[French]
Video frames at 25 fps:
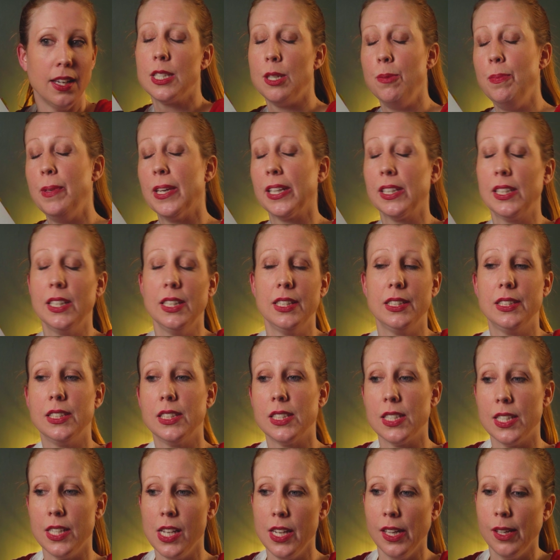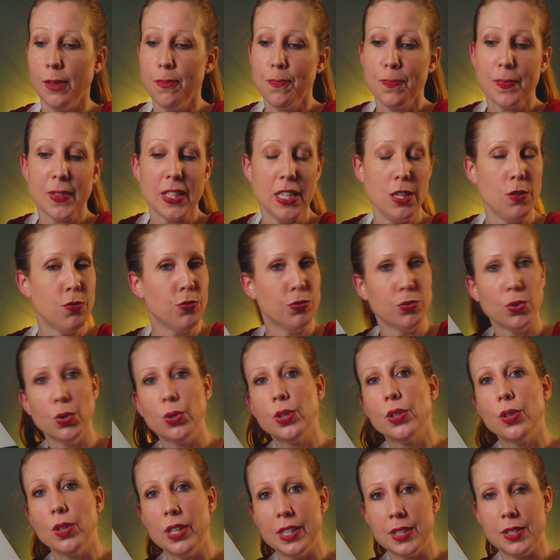Si bien qu'il disait, il
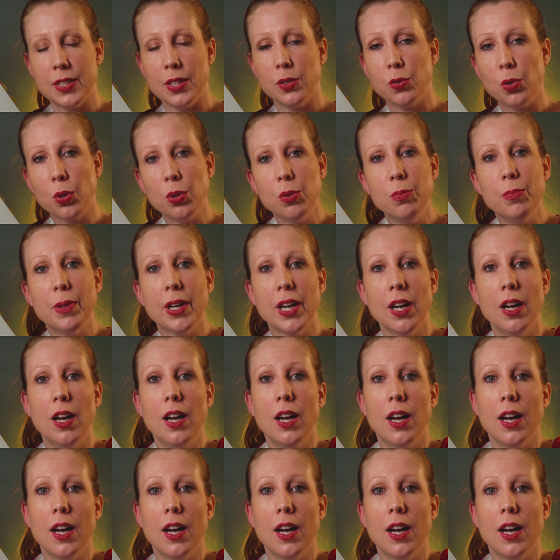faut que les êtres humains